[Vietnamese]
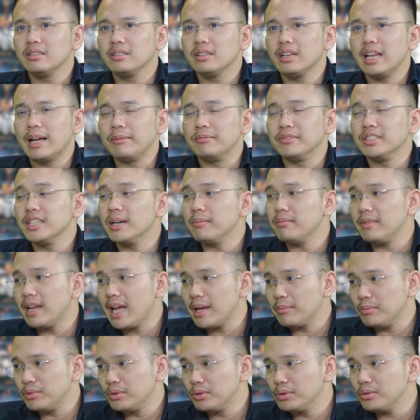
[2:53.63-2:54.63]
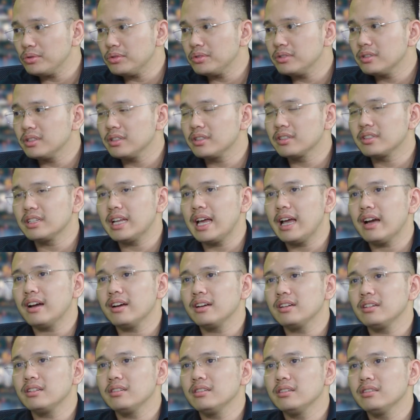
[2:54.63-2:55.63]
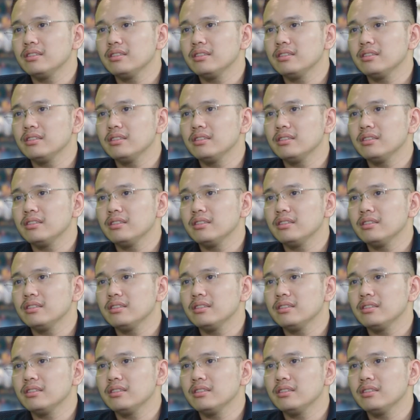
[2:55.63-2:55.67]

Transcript: làm chậm lại một chút, đang